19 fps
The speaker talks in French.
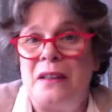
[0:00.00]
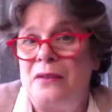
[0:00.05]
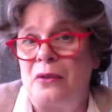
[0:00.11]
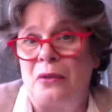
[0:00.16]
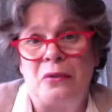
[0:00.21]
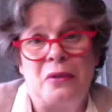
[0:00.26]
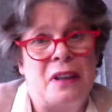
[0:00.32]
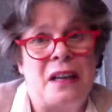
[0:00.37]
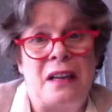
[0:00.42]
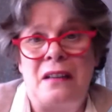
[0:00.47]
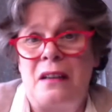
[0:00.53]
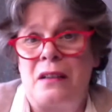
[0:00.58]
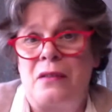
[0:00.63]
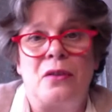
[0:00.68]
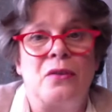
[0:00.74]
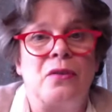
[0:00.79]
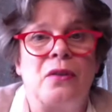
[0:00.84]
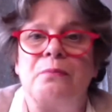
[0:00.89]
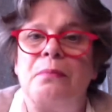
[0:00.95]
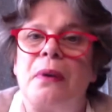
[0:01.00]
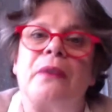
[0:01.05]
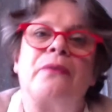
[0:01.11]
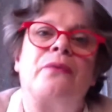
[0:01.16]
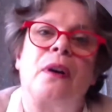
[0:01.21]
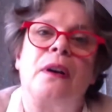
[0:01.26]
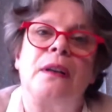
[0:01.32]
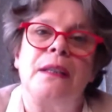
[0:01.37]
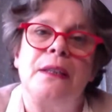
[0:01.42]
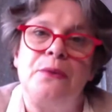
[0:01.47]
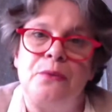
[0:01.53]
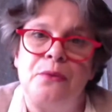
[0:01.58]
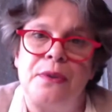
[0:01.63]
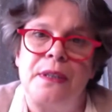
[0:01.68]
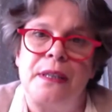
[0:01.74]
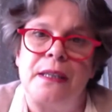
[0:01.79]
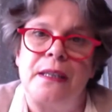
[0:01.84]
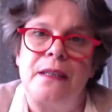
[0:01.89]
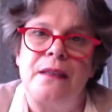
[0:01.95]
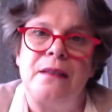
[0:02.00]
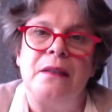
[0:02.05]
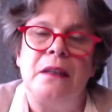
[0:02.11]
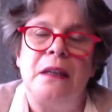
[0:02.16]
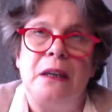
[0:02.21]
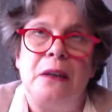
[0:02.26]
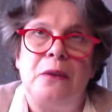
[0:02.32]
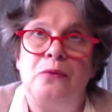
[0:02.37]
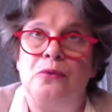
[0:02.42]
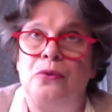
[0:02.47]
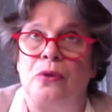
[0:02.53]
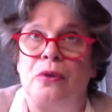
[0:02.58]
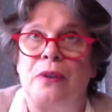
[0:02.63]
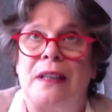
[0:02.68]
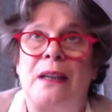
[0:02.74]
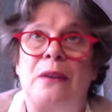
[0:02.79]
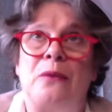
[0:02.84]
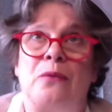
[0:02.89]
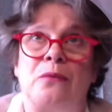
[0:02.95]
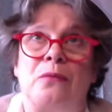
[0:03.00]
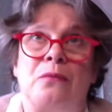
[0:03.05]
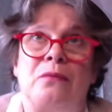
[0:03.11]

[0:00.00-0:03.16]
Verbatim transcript: dans lequel elles se sentent parfois inutiles ou dans lequel